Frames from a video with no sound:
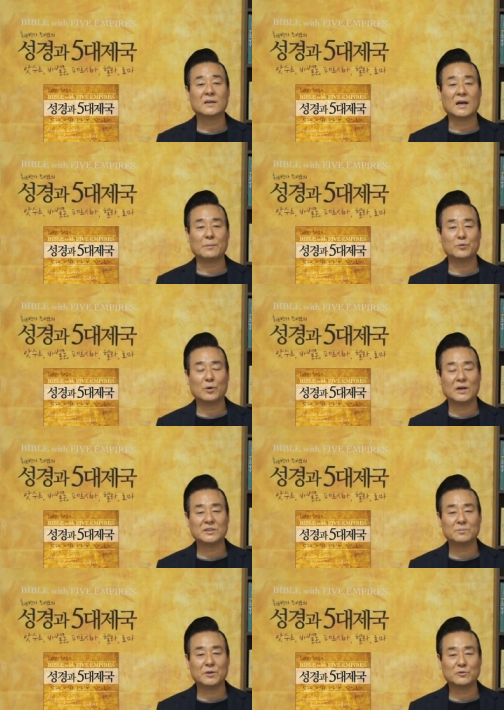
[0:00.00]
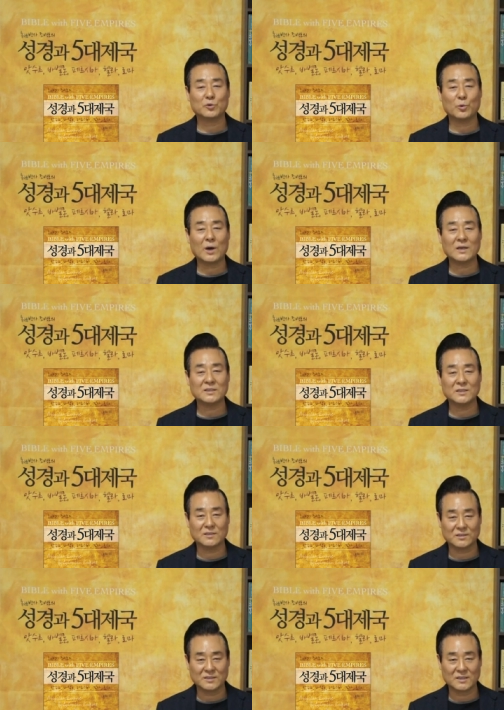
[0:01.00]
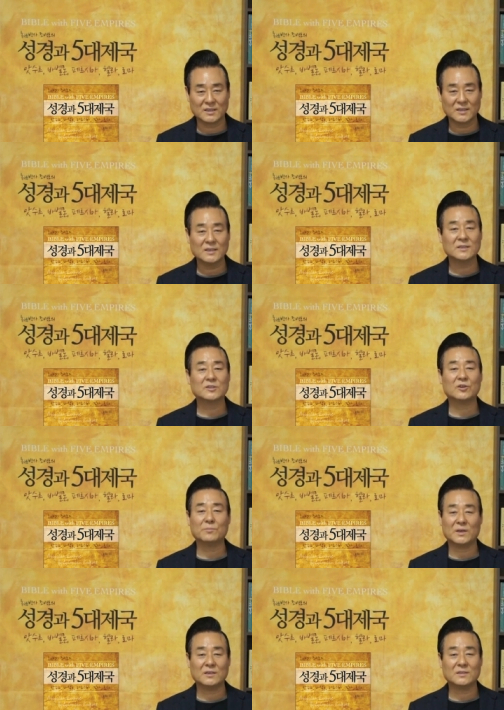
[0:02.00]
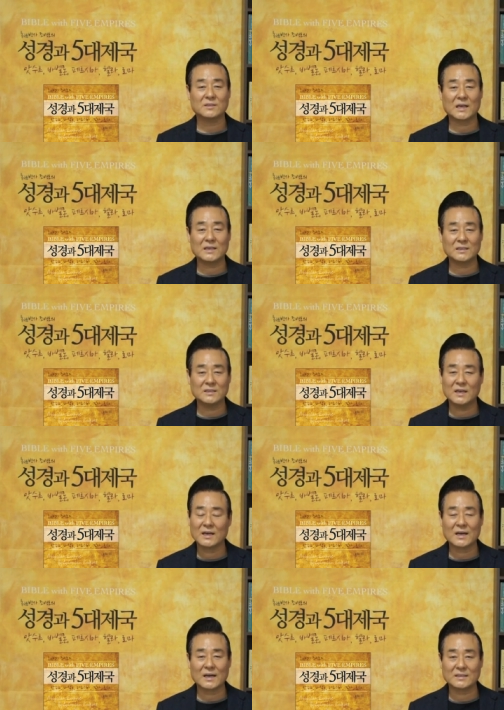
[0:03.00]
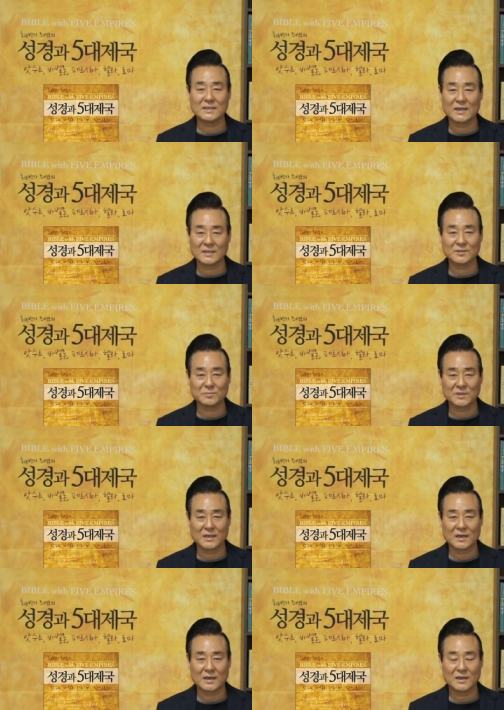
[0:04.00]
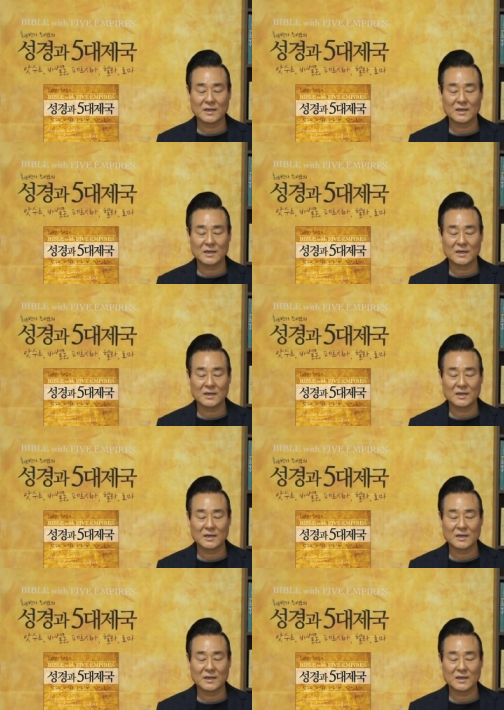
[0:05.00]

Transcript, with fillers: 감동하시며 좋아하시는 것이 처음에는 잘 이해가 가지 않았습니다.